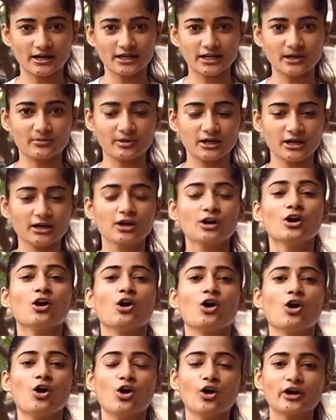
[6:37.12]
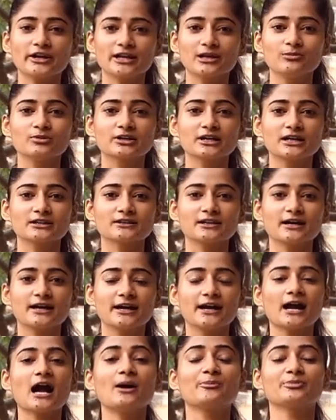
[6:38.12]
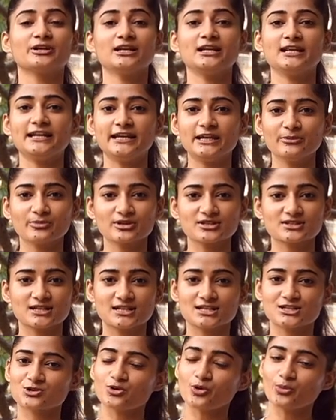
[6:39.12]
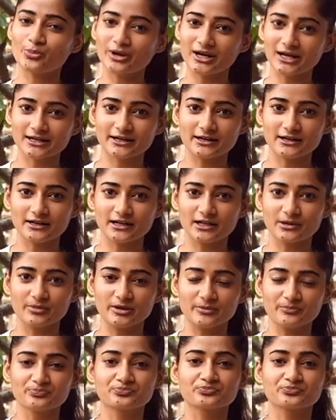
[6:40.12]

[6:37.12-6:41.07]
बढ़ाने में और हेल्प करता है आपकी लीन मसल्स को बिल्ड करने में